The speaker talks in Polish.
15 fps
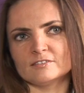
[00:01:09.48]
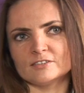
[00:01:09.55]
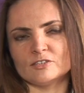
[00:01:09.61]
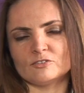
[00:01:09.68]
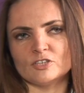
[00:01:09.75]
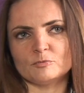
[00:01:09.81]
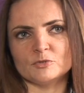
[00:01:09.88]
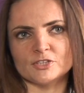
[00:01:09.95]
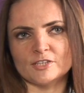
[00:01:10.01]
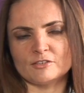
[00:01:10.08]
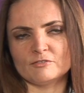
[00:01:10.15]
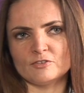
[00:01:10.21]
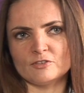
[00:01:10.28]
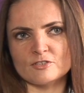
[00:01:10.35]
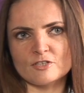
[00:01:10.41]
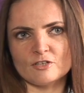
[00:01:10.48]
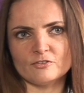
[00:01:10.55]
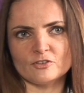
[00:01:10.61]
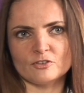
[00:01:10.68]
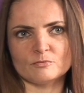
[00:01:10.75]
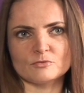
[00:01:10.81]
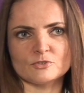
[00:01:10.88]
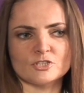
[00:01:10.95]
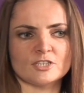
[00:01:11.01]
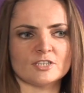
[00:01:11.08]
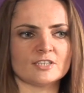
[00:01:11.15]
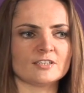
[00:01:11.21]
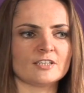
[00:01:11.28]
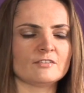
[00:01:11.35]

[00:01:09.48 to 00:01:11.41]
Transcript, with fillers: kierujemy się taką filozofią, że